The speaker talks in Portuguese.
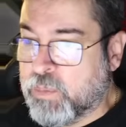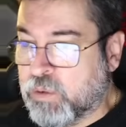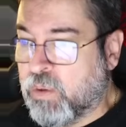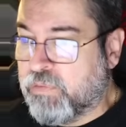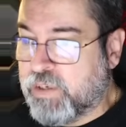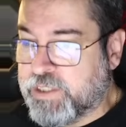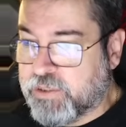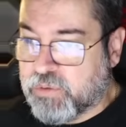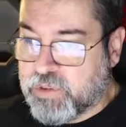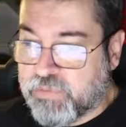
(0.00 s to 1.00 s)
do Avengers
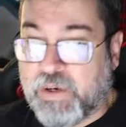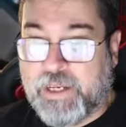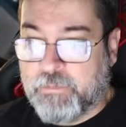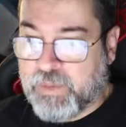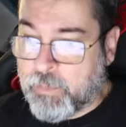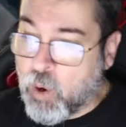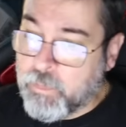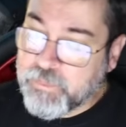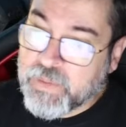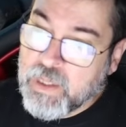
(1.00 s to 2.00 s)
do DeFi, tá bom?
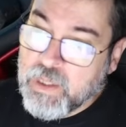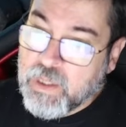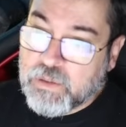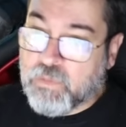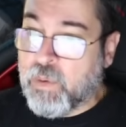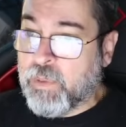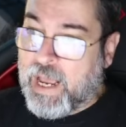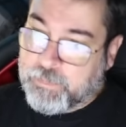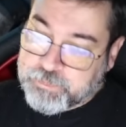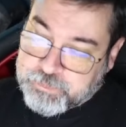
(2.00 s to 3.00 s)
Então vamos lá.